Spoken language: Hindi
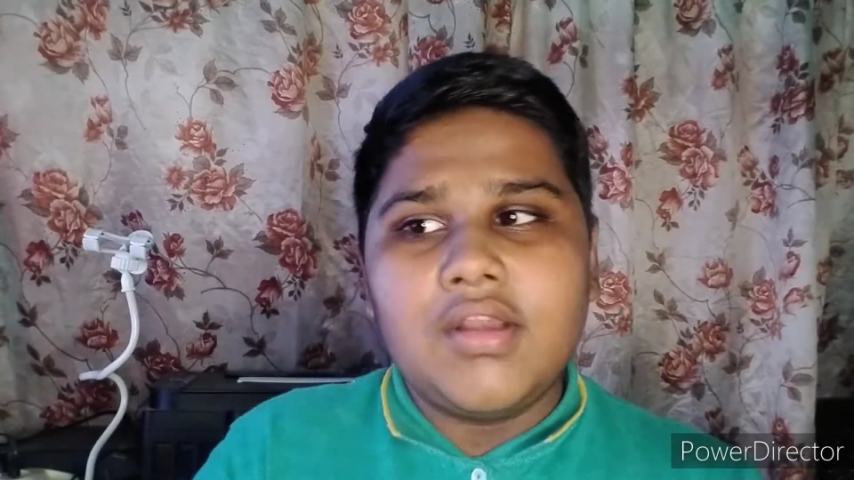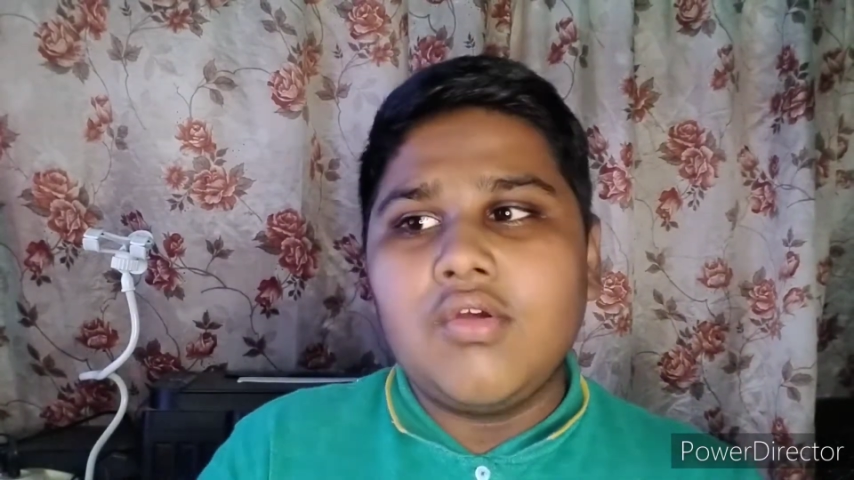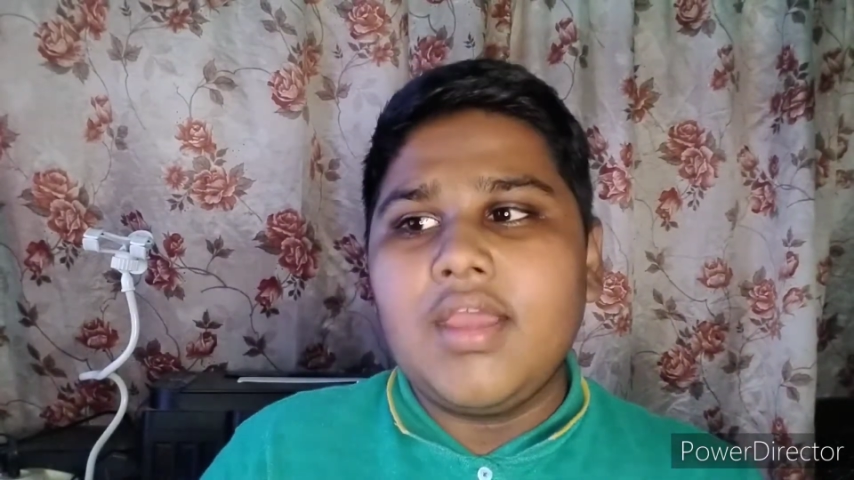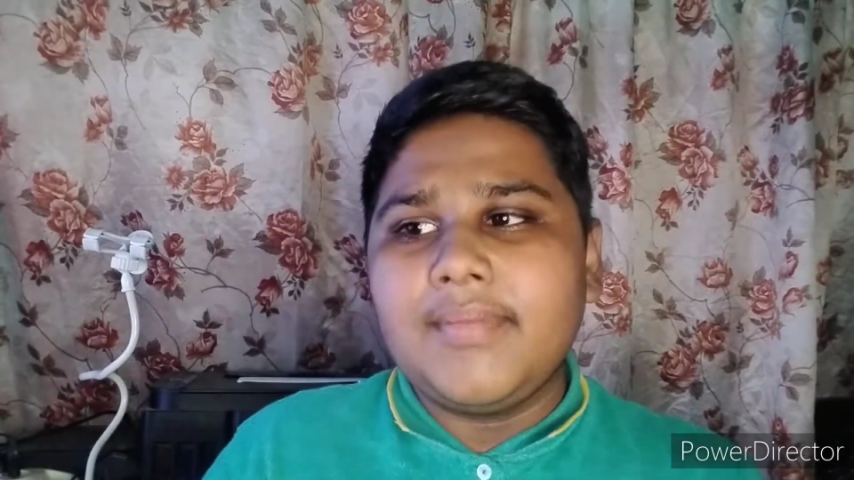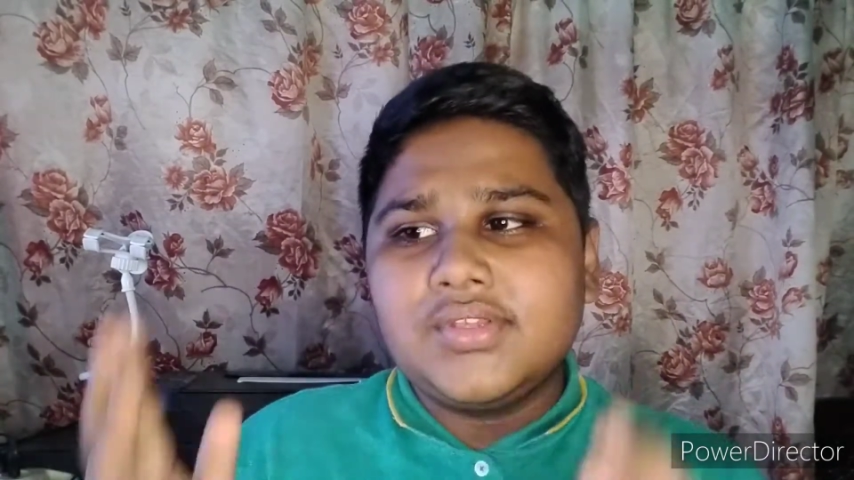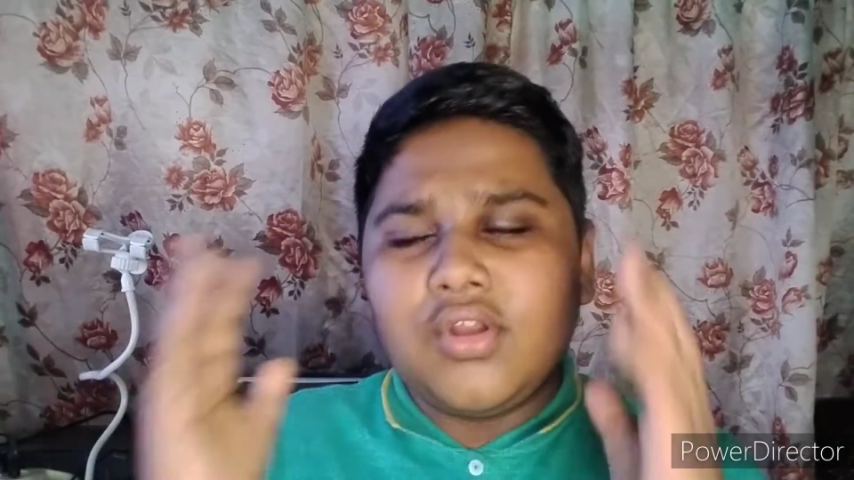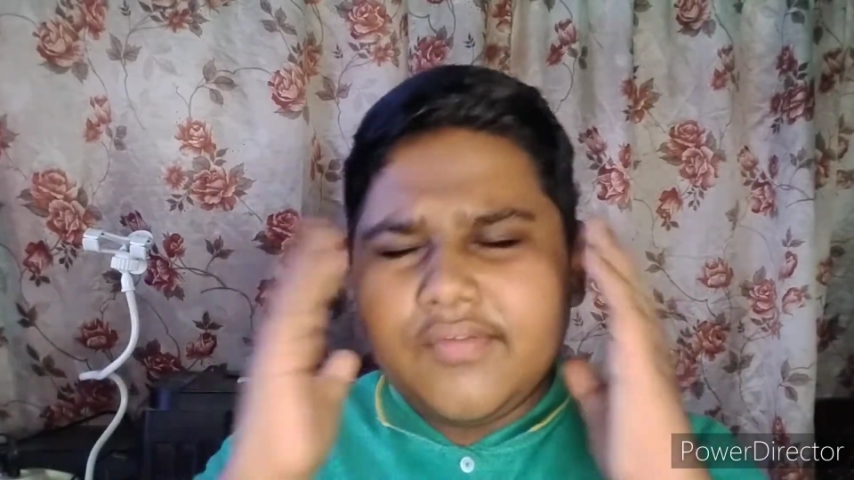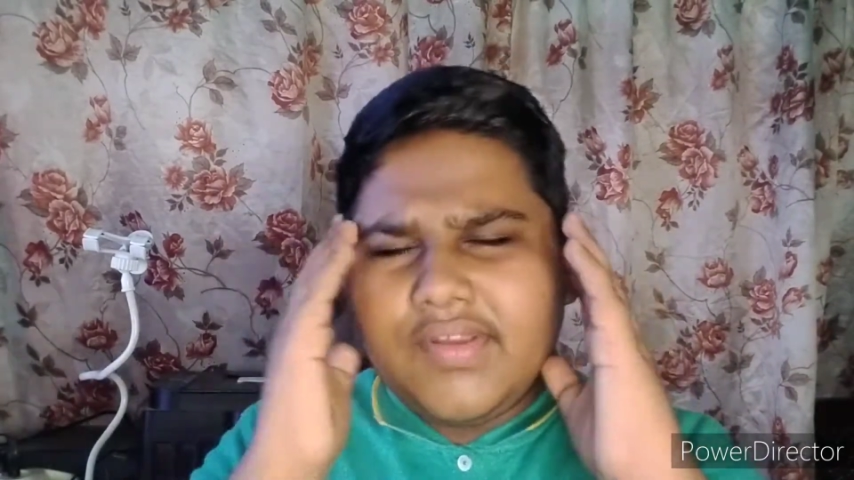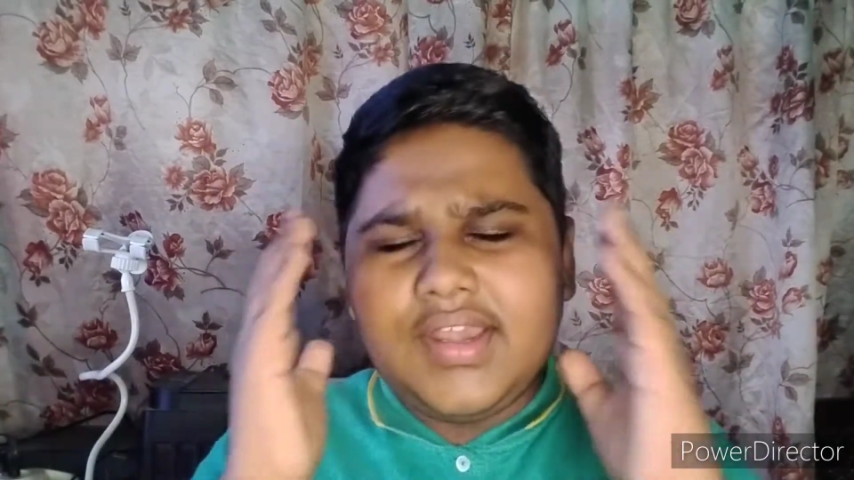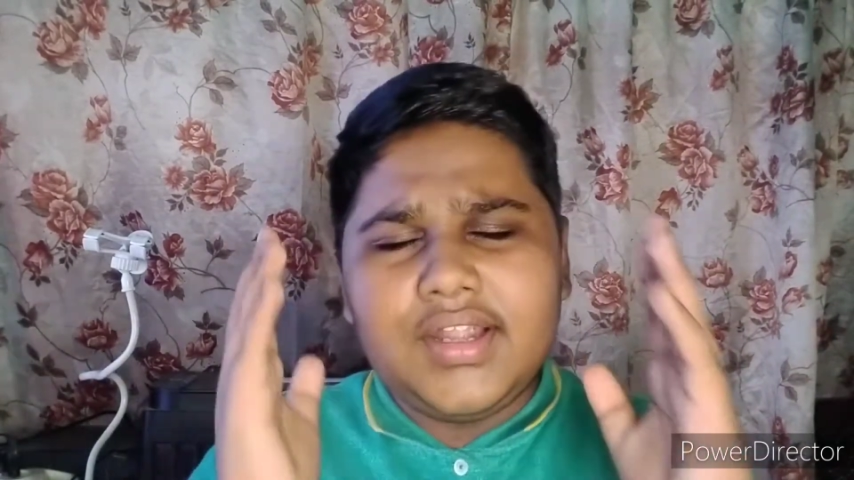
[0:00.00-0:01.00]
वाला हूँ
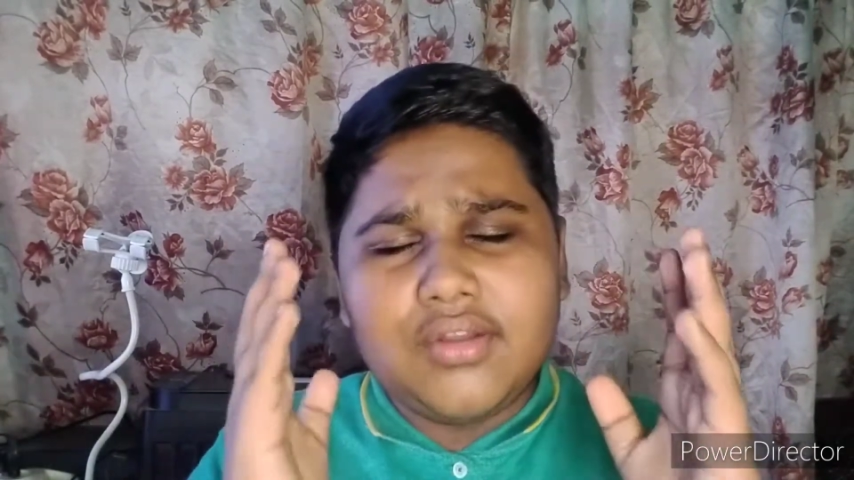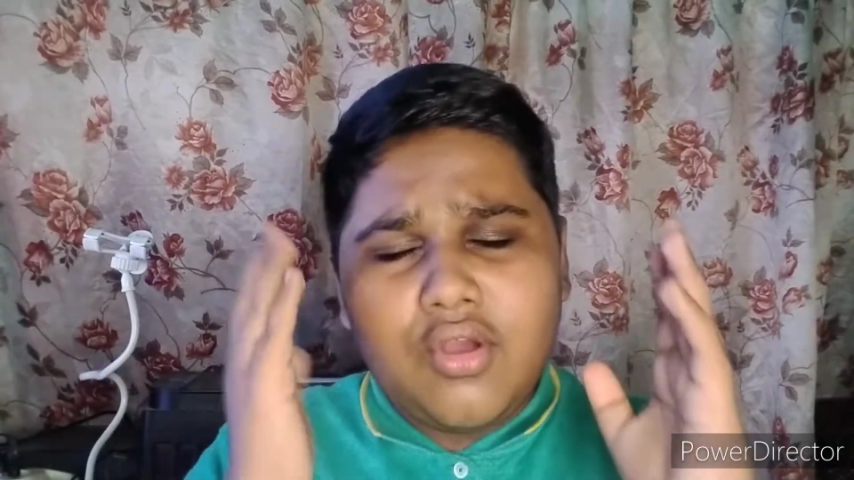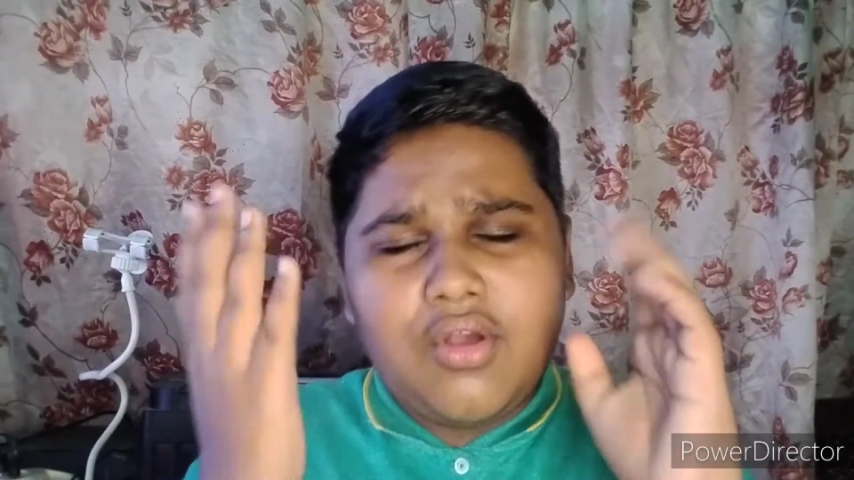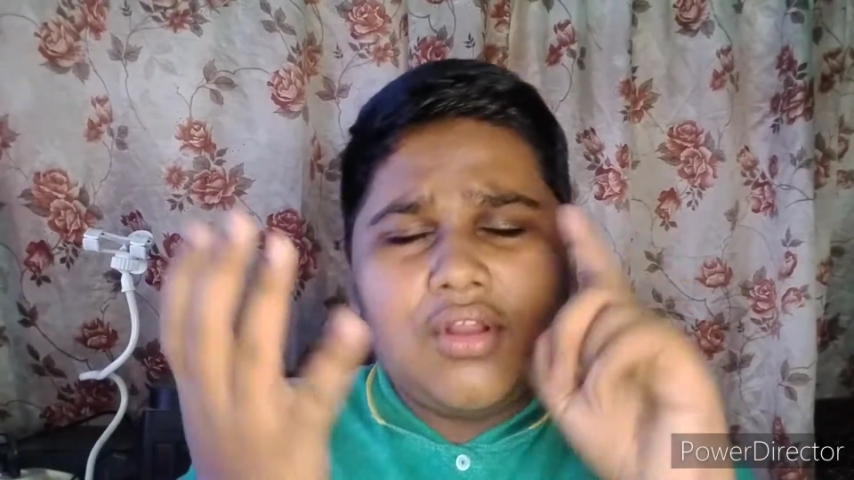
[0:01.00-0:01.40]
अमेजोन एफिलिएट